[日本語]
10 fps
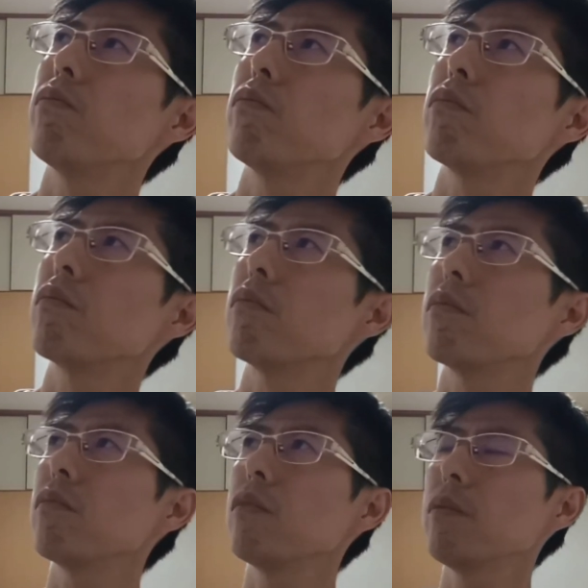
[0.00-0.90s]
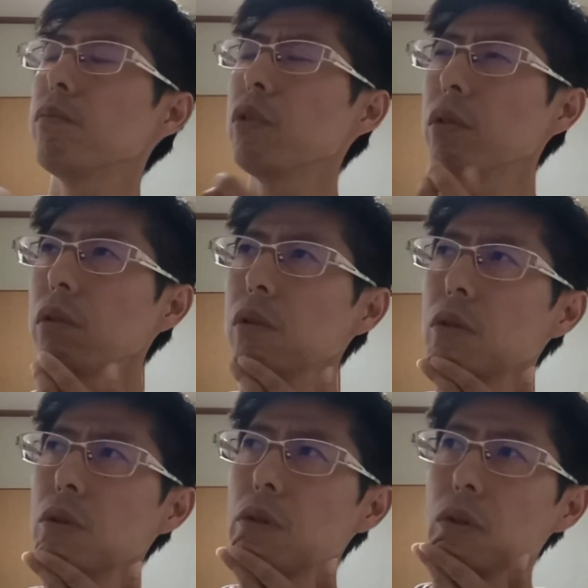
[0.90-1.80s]
うん、僕
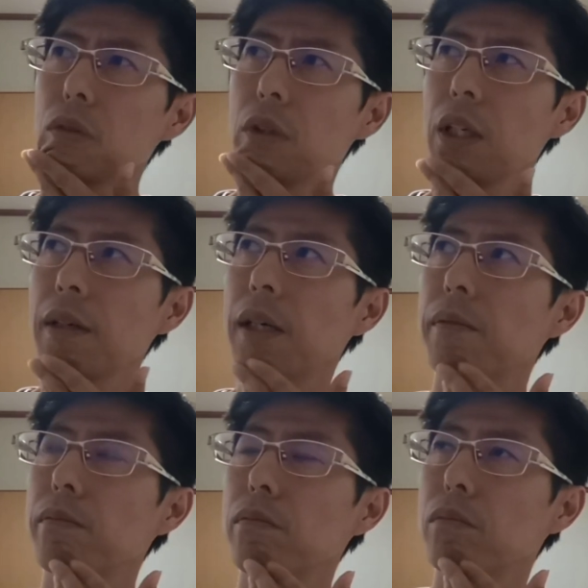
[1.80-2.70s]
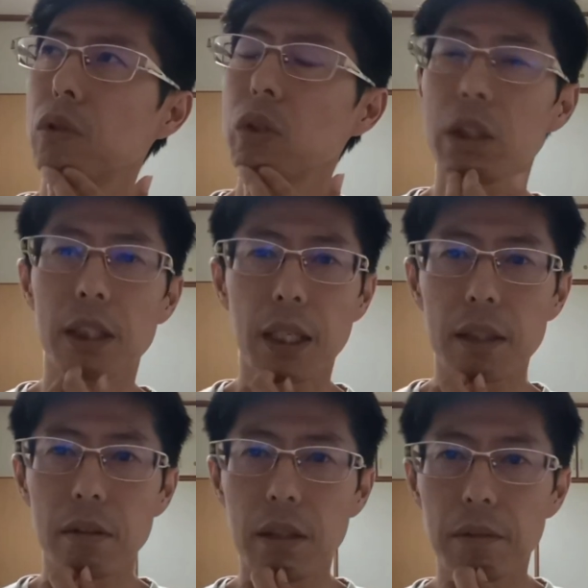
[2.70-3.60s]
の方では目視で
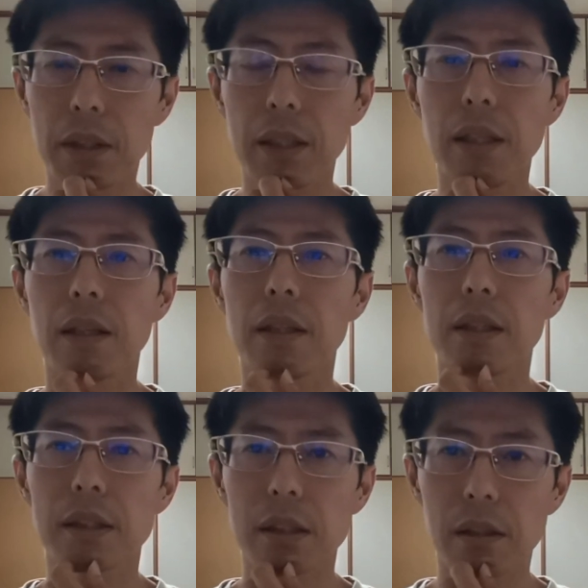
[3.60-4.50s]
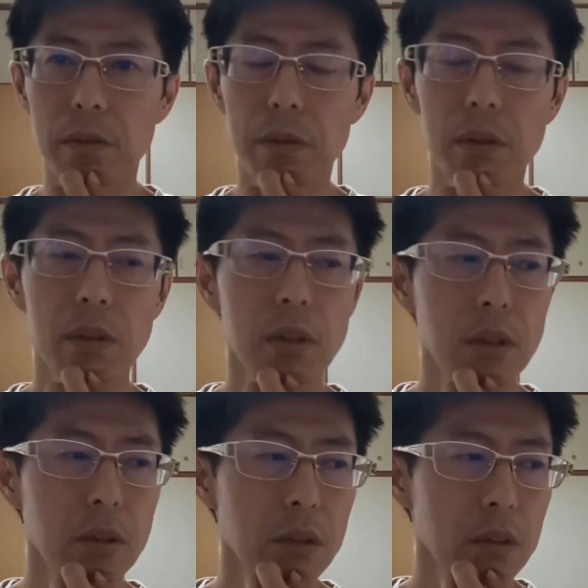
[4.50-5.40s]
確認はできてないんですけども、
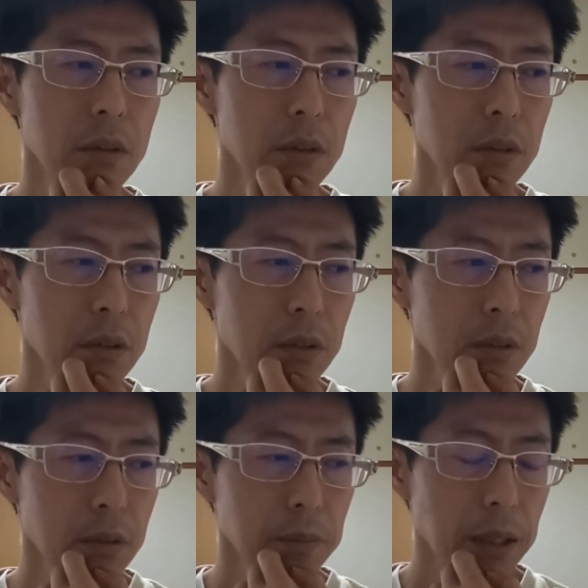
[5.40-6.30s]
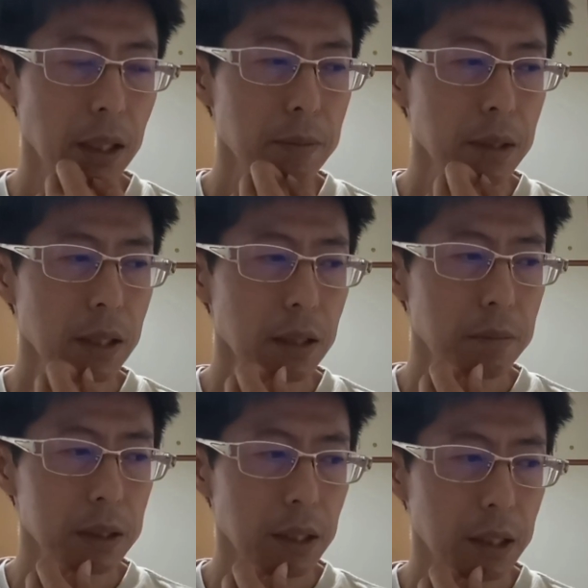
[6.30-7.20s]
まあ、画面から
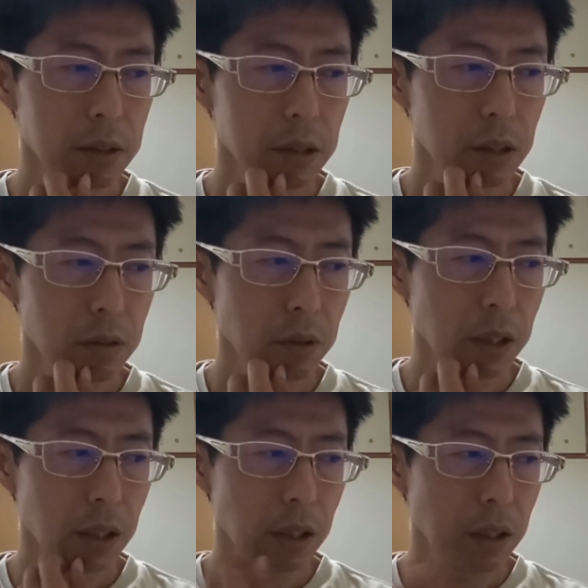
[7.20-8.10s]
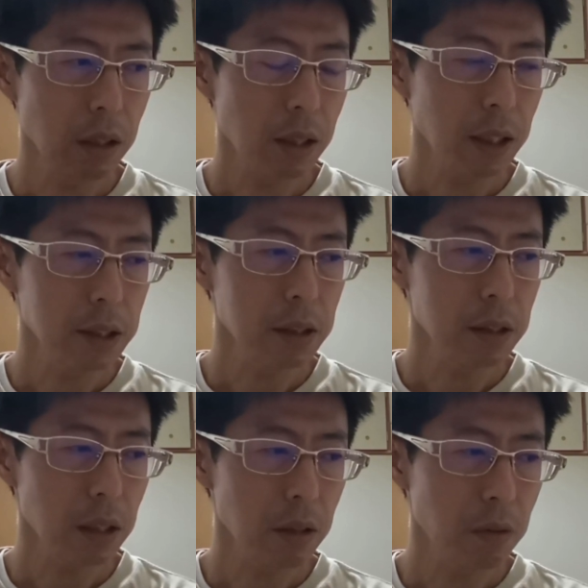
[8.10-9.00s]
目線外してる時に解説
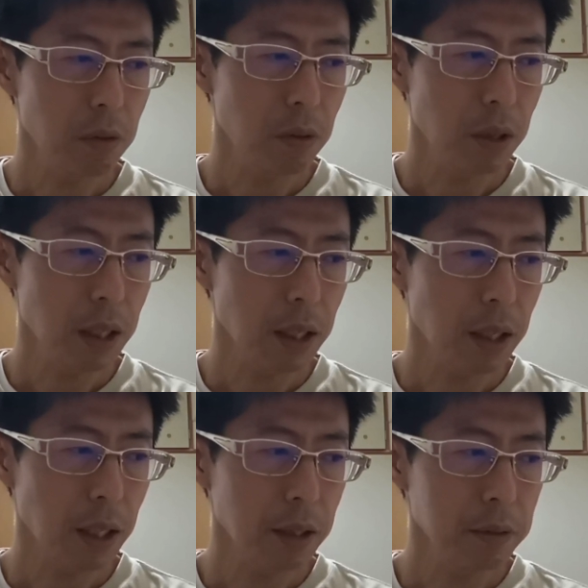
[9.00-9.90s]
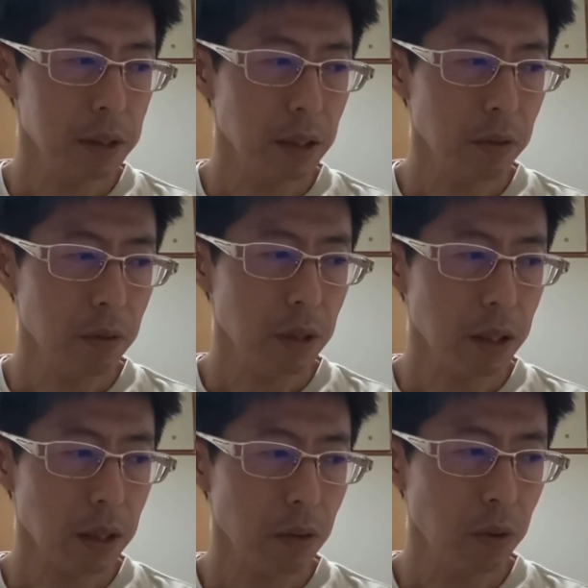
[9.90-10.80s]
席の方からアナウンサーの人か
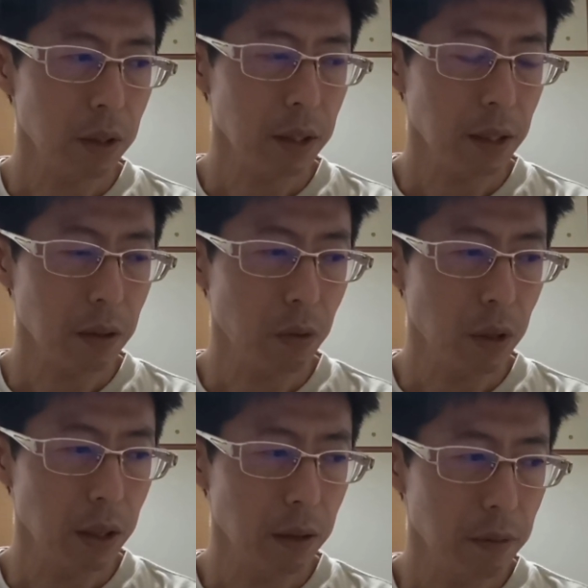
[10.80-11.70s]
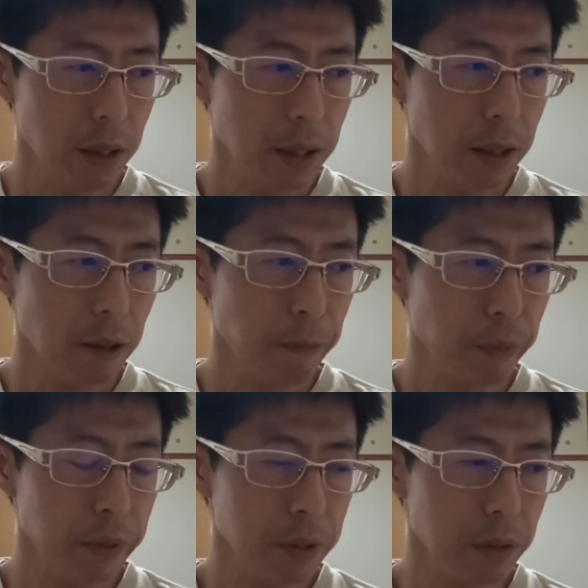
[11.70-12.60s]
ら聞こえてきた声は
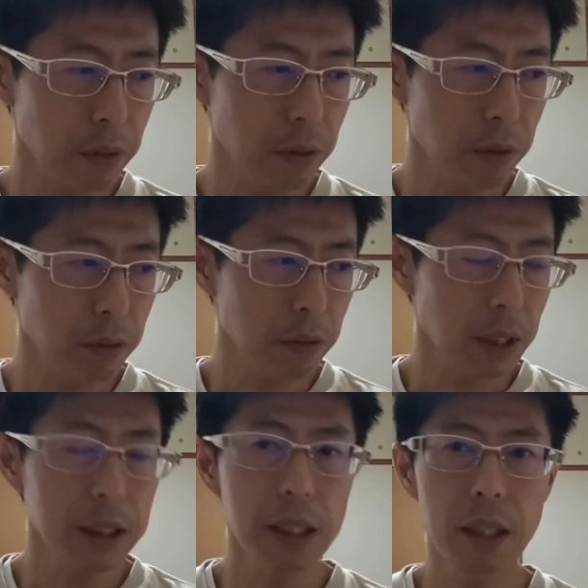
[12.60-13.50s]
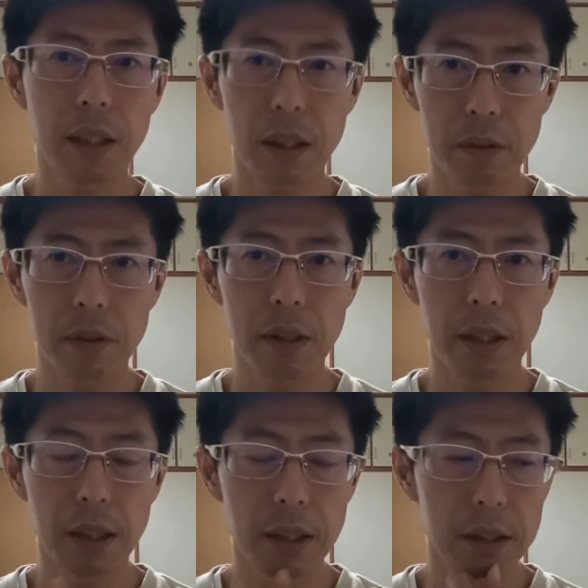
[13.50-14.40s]
その対戦相手の、
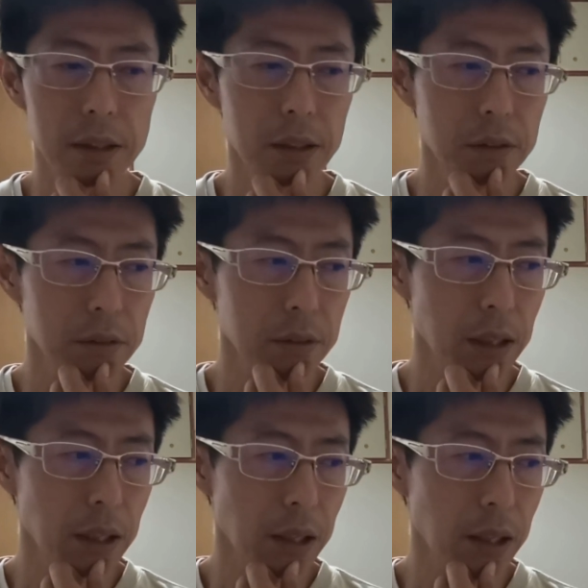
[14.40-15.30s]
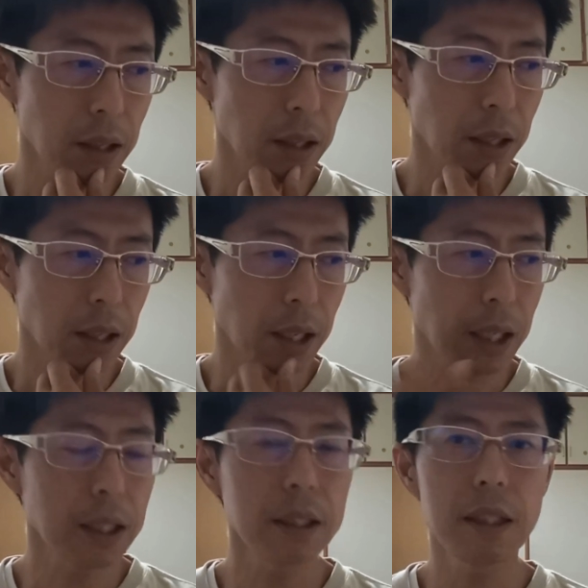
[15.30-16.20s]
えー、選手、えー、
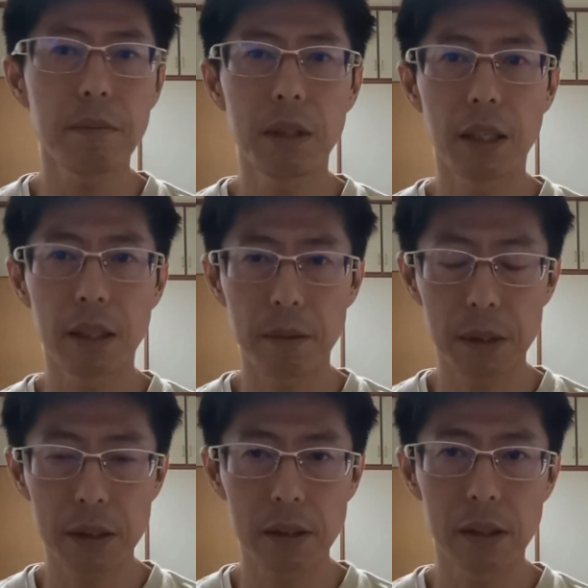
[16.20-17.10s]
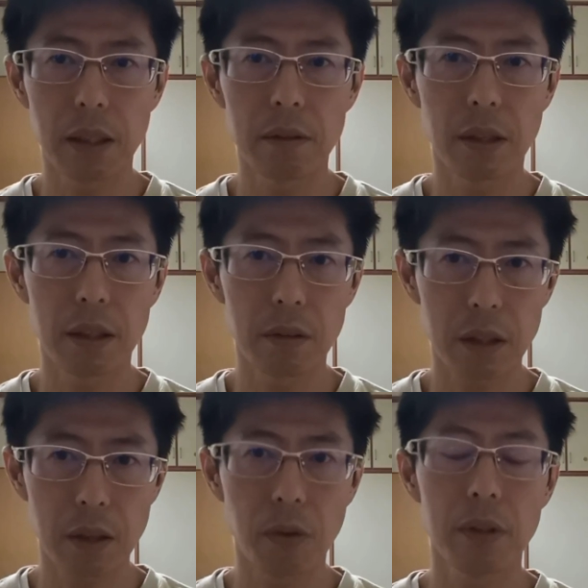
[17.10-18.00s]
鼻血が見られますっていう内容が
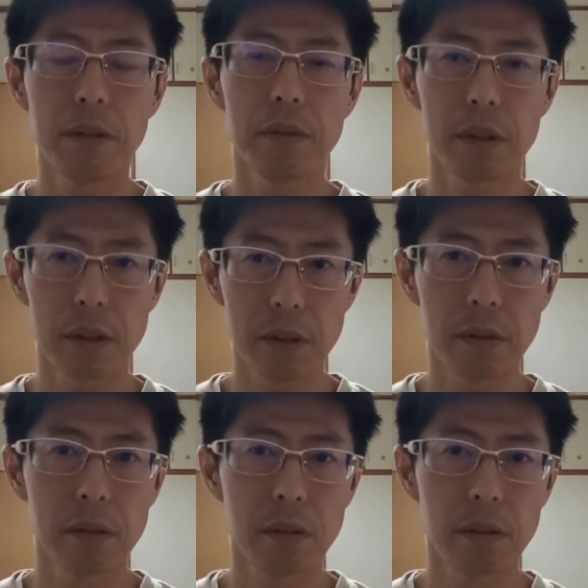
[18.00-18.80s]
聞こえてるんですよ。